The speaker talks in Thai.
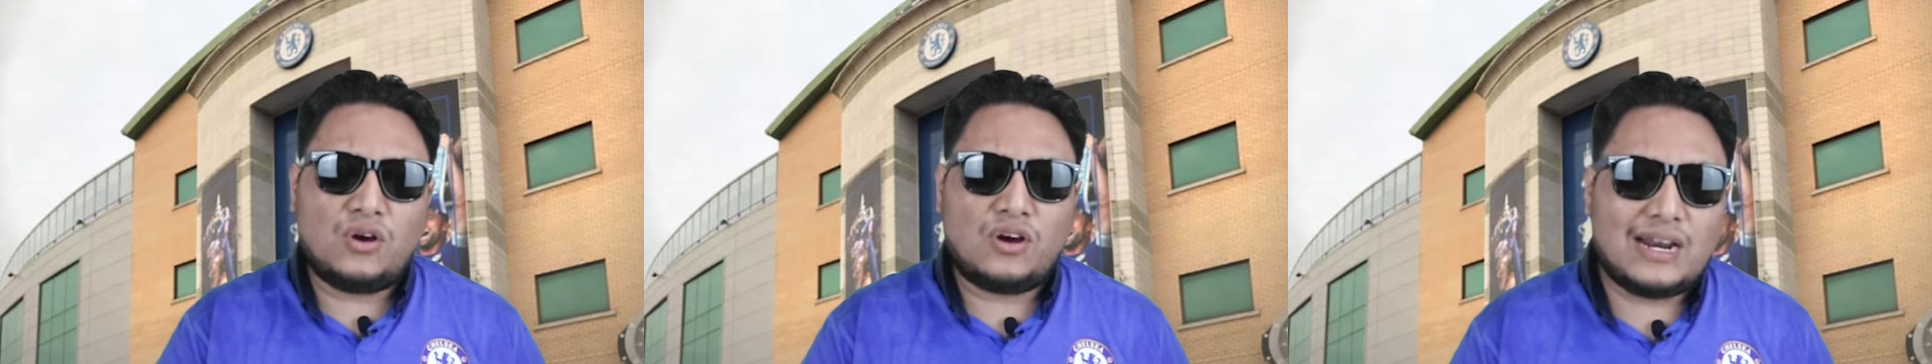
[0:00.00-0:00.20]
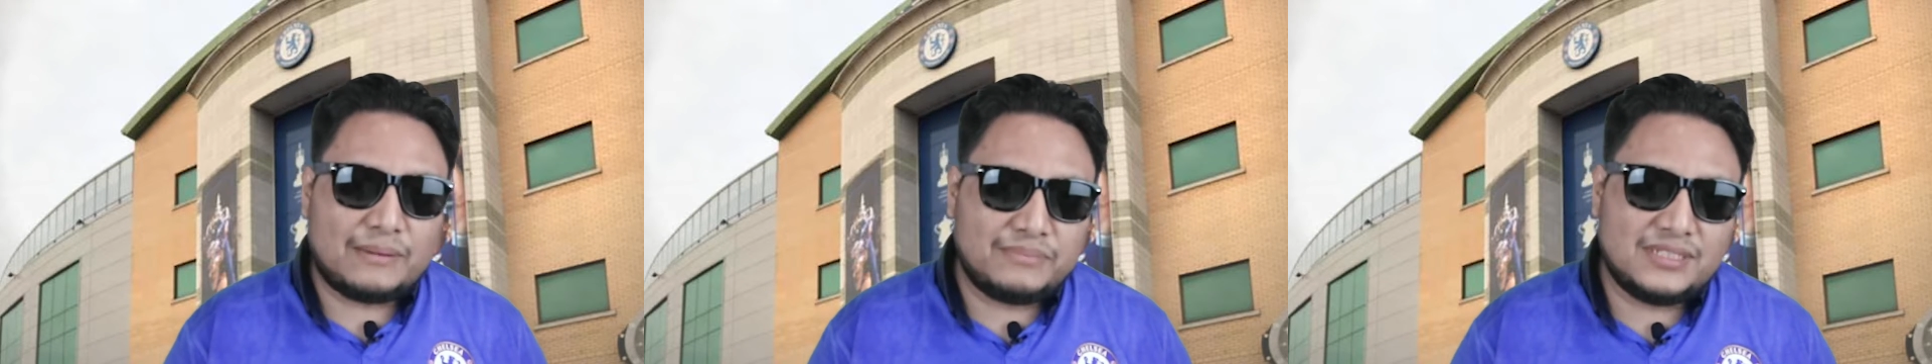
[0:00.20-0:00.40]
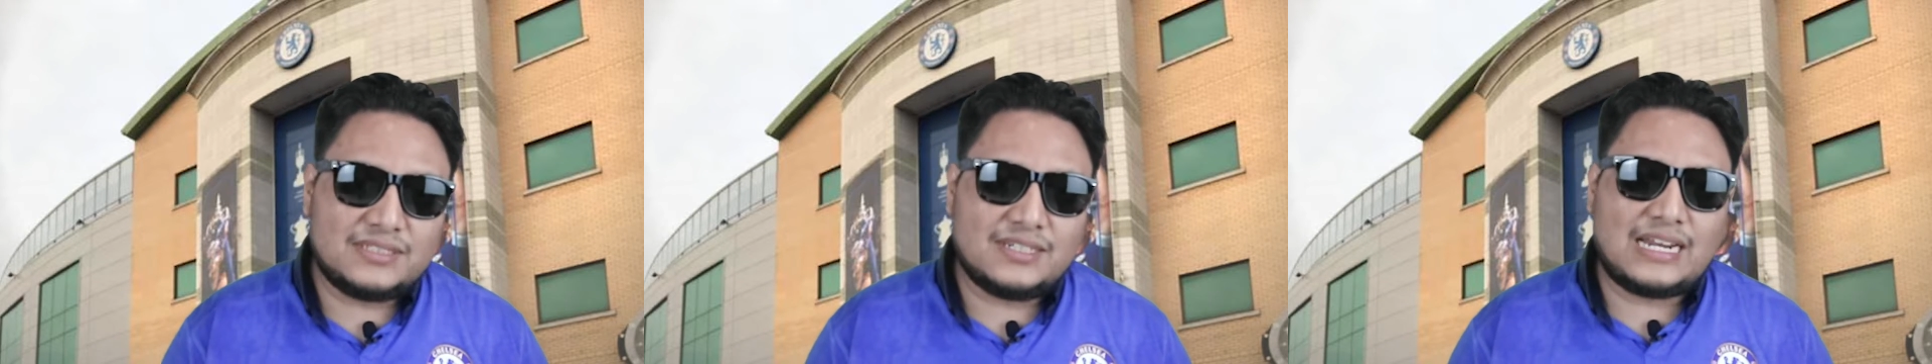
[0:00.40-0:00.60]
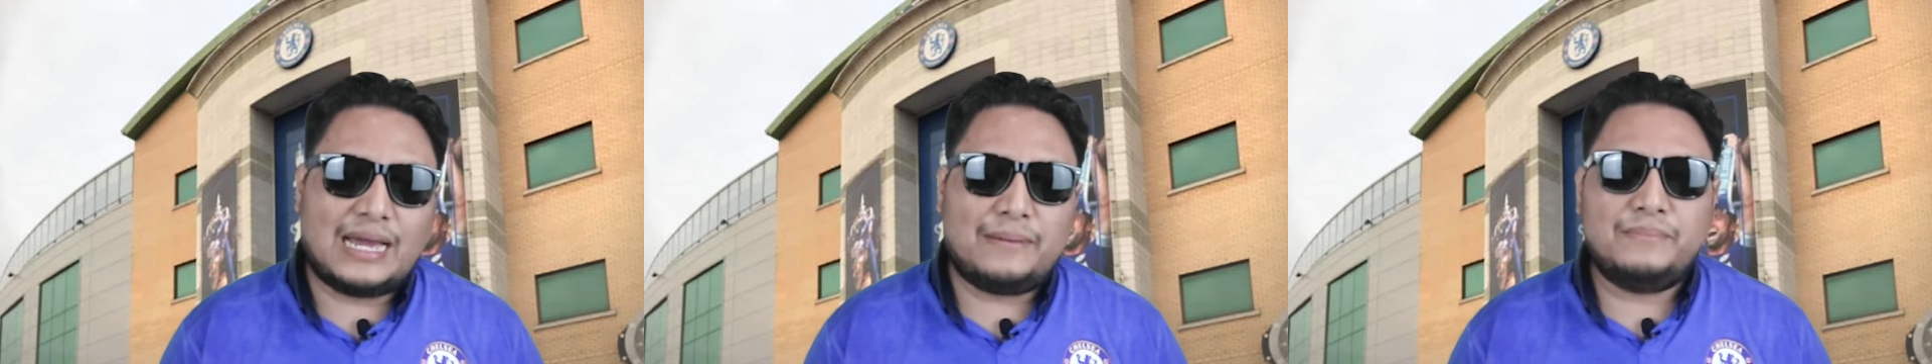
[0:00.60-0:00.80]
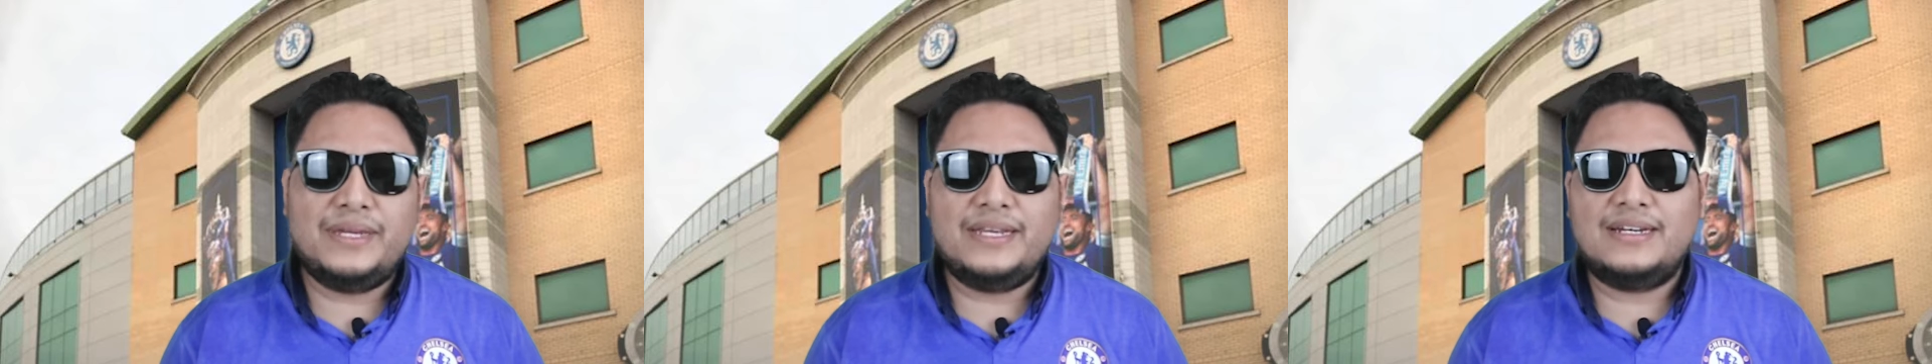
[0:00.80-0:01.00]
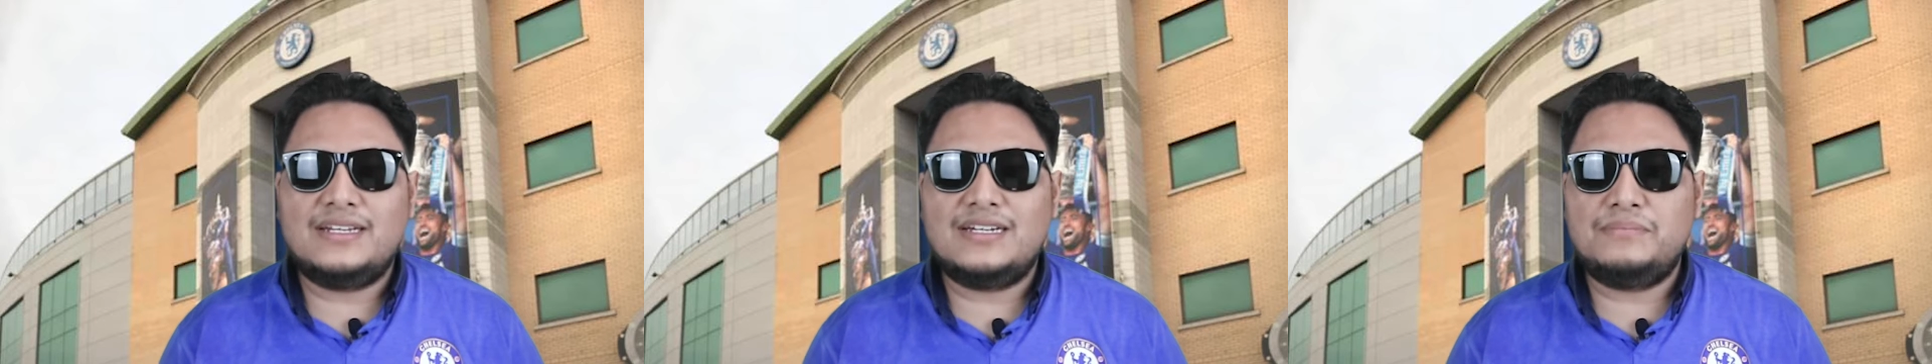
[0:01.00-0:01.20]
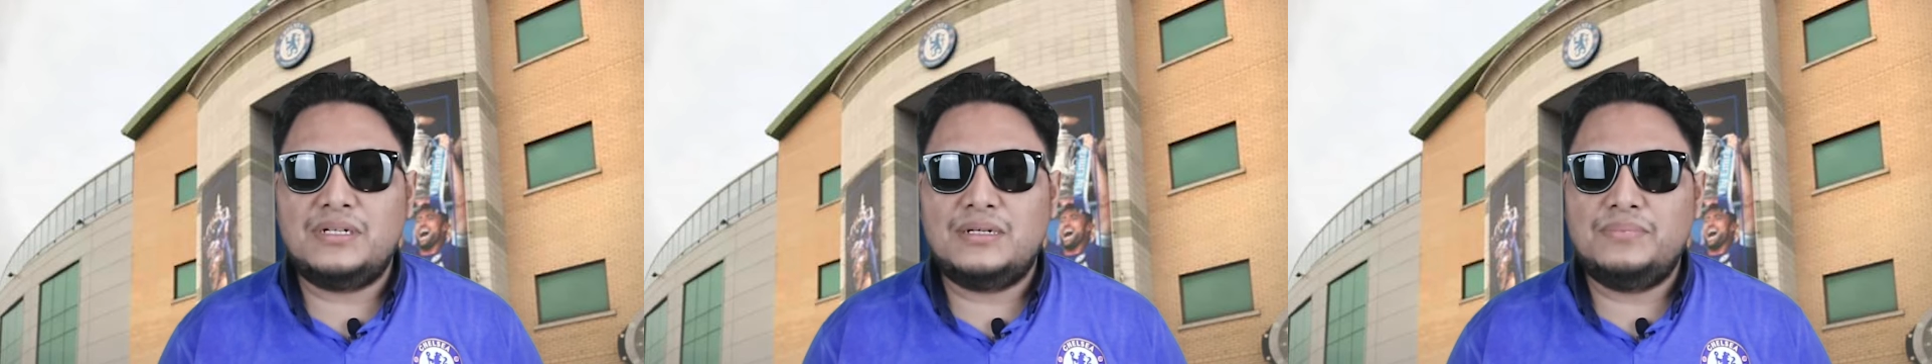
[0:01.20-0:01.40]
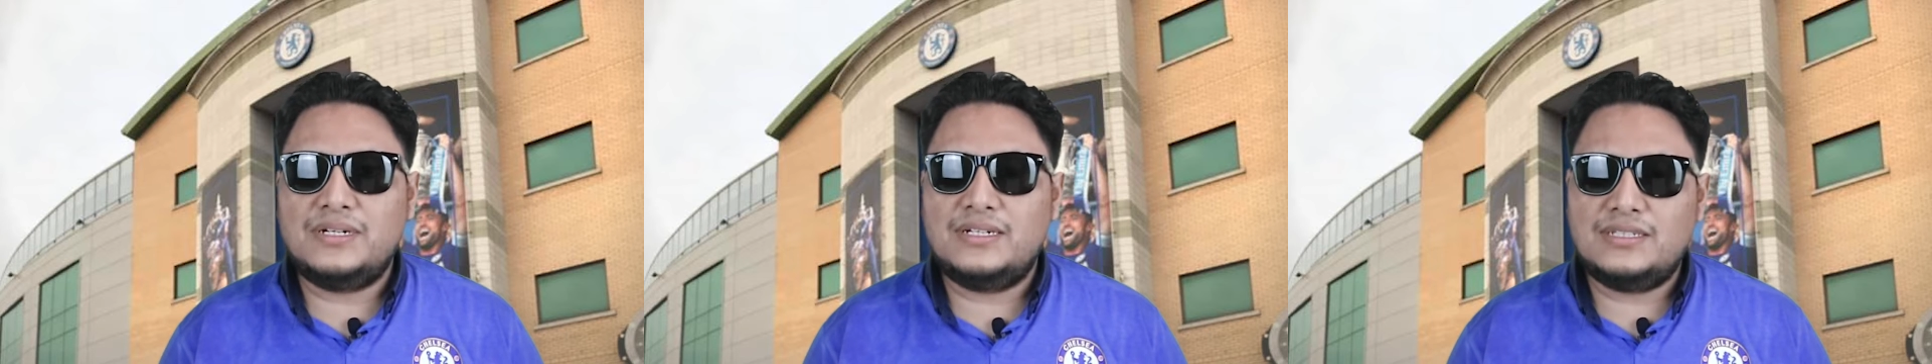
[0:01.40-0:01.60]
รอรับที่สนามบินนะ
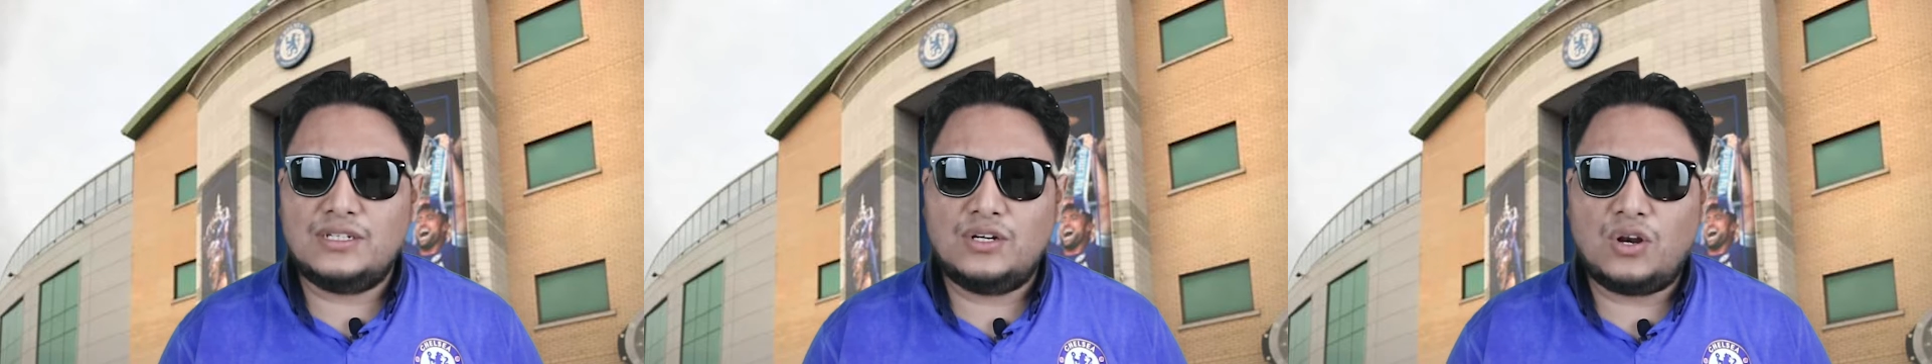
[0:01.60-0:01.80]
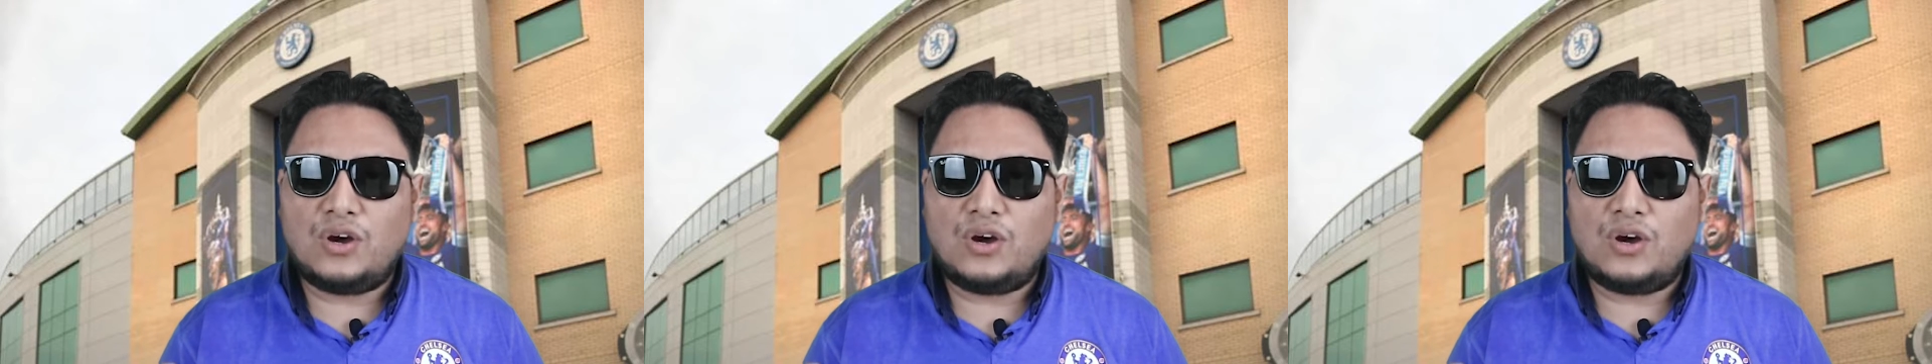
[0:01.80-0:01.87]
เพื่อนๆที่